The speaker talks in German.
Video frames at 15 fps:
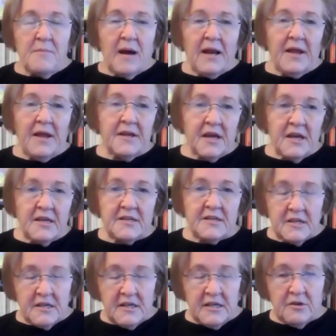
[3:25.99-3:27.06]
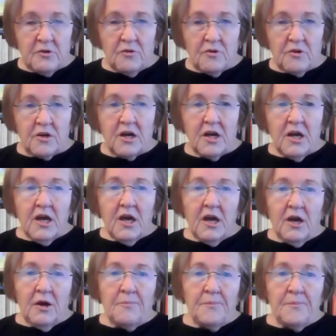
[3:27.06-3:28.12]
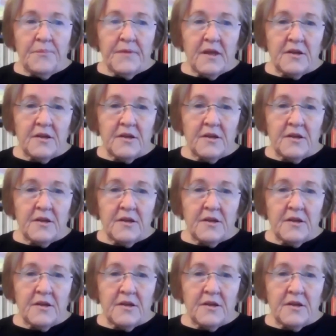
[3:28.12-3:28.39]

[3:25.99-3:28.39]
mal eine rechte Regierung ähm,